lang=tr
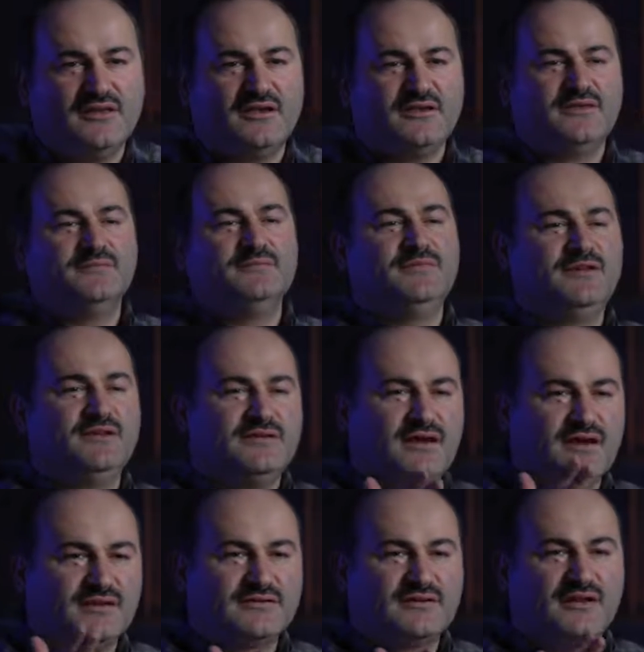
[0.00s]
eder. Kim bilir ne
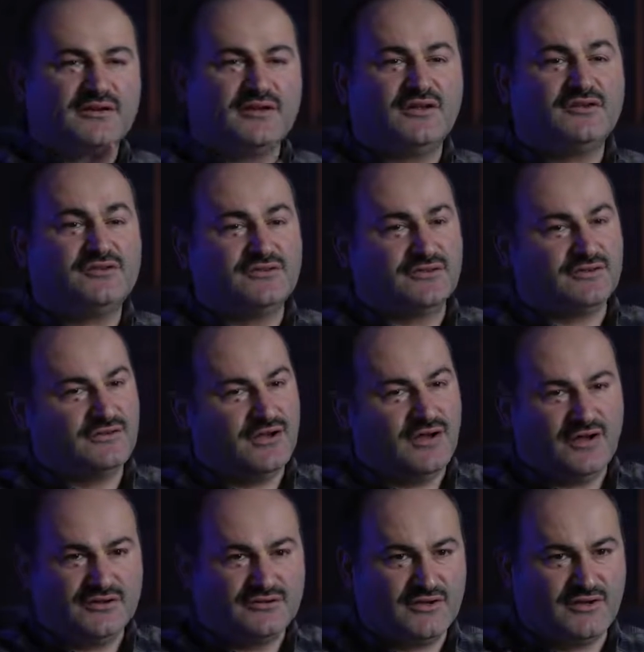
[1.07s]
haltlar karıştırdı
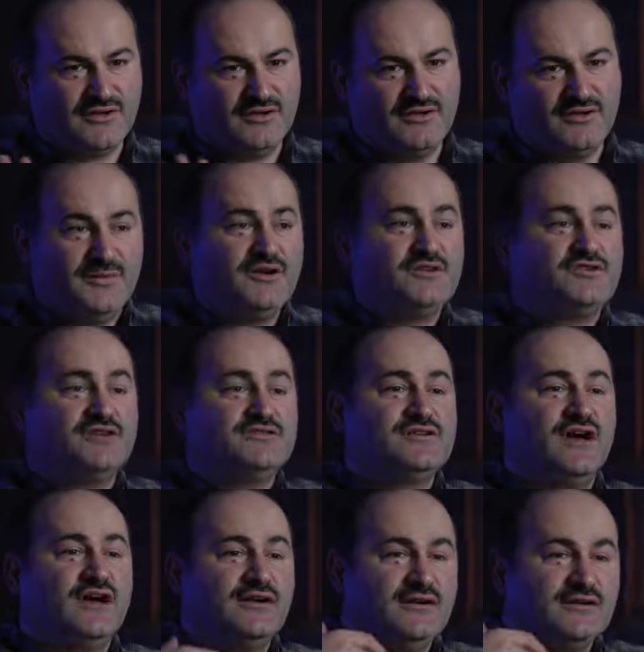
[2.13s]
haşa. Başkası
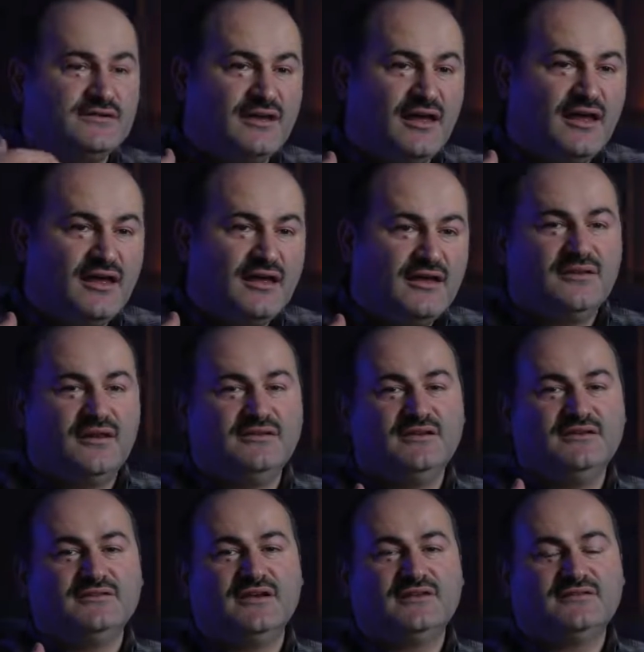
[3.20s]
hakkında ne
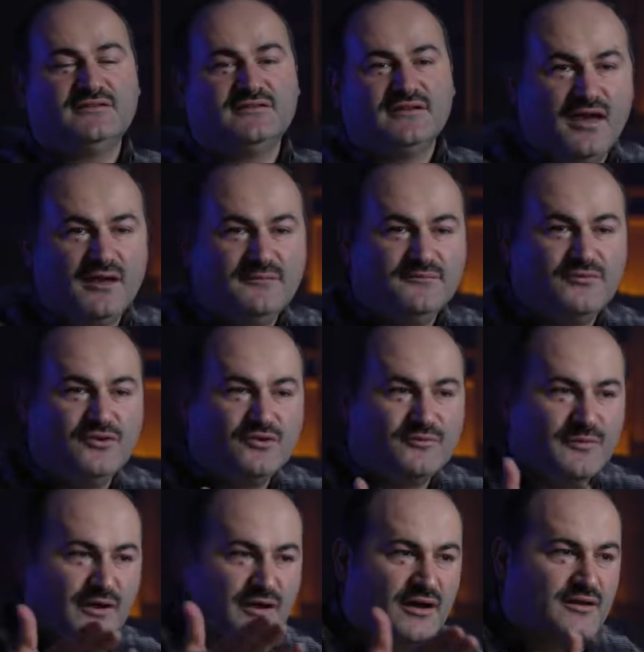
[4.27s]
diyeceğiz? En büyük
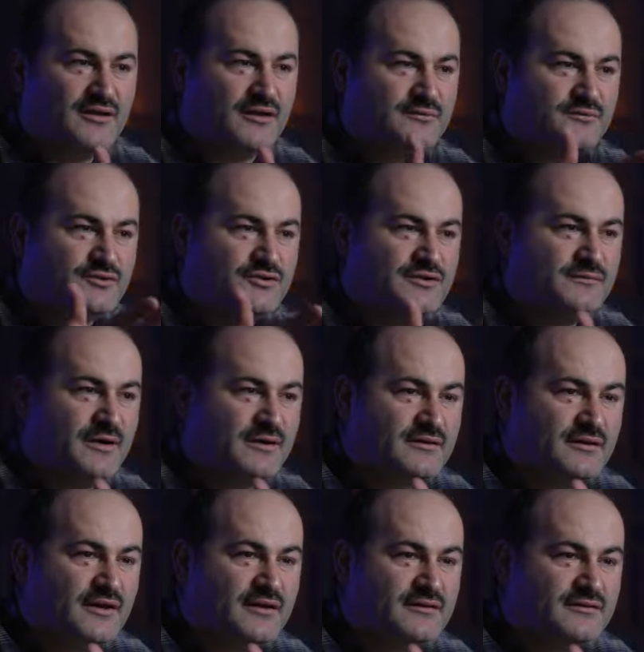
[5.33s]
belalar,
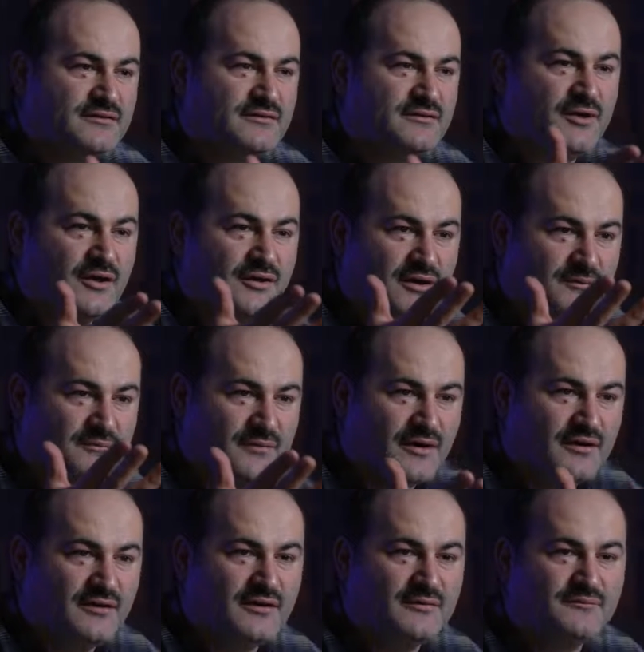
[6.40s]
musibetler,
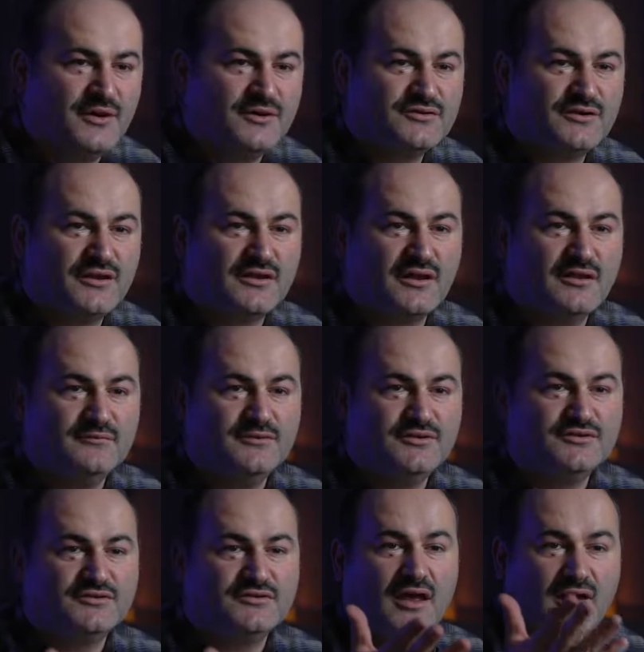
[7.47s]
Peygamberlerin başına
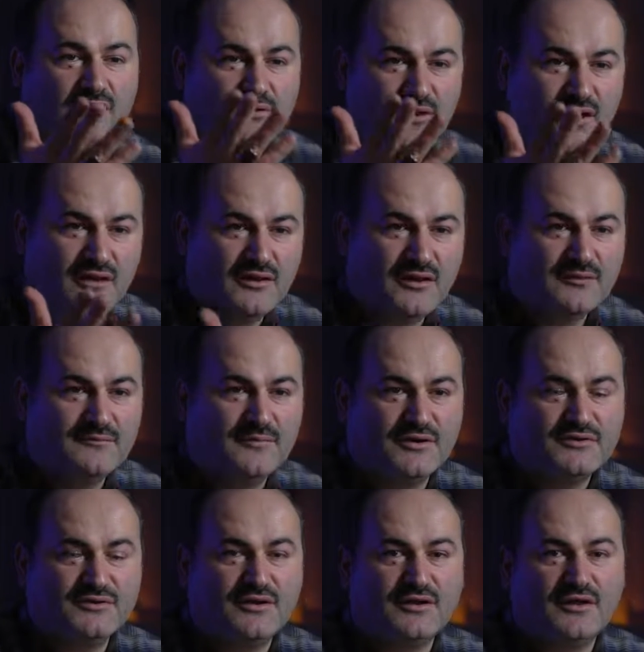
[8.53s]
gelmiş, evliyaların
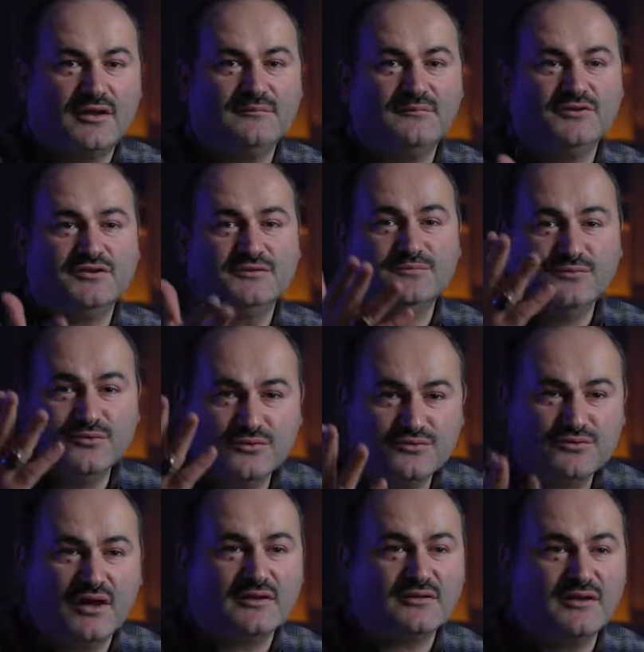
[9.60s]
başına gelmiş, büyük
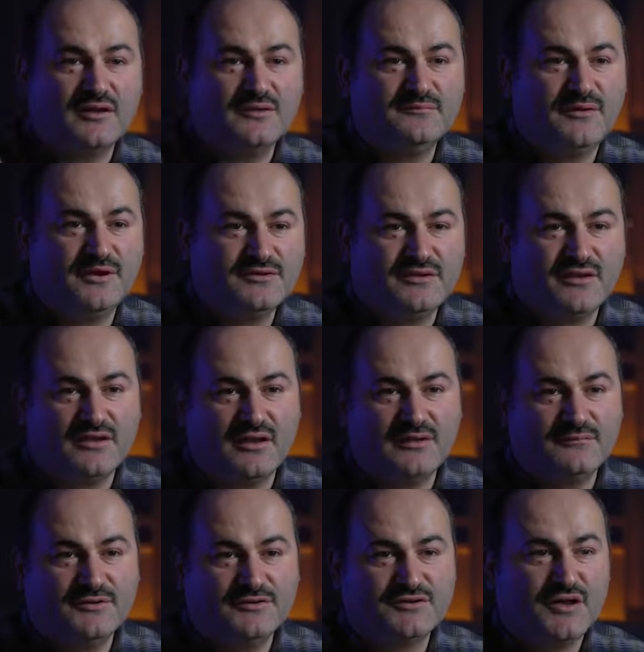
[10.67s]
zatların başına
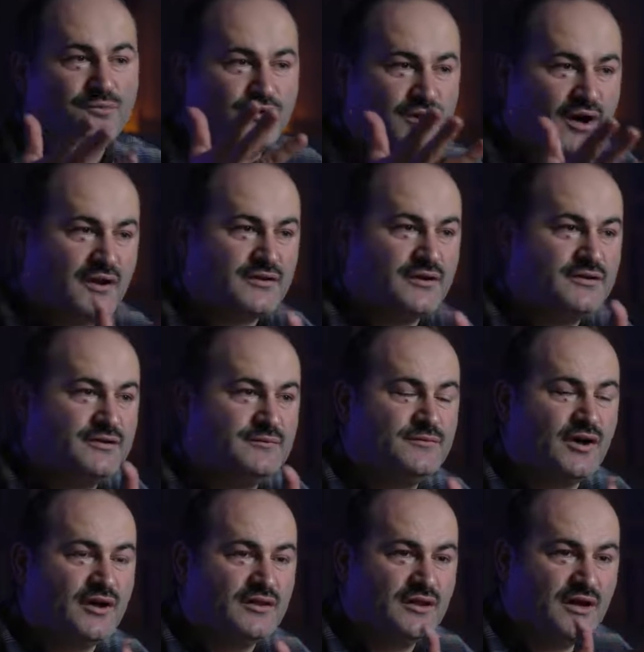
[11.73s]
gelmiş. Bu kardeşim
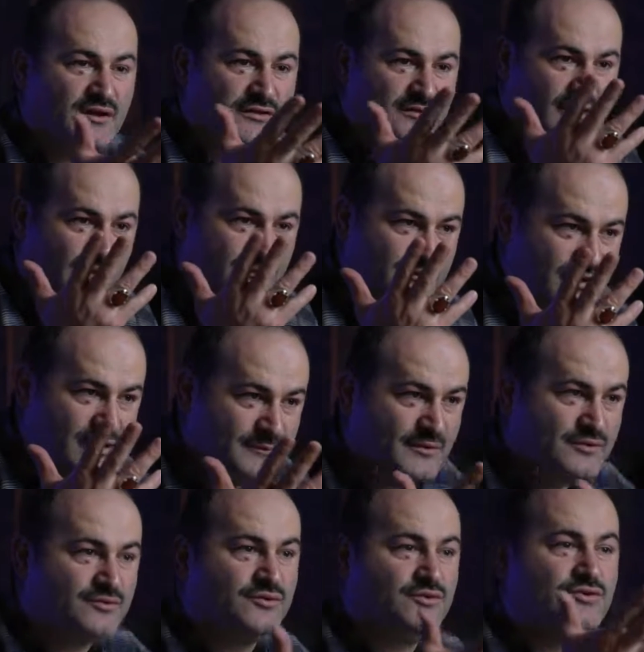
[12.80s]
de Allah'ın sevgili
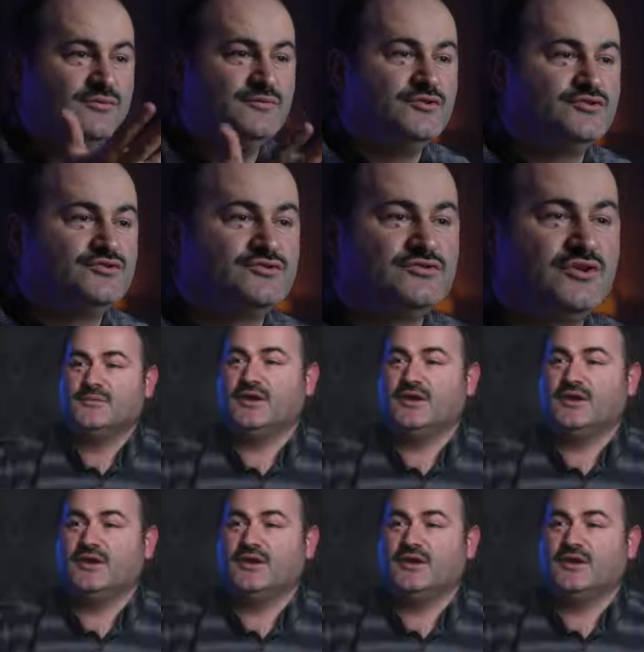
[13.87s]
bir kuluymuş.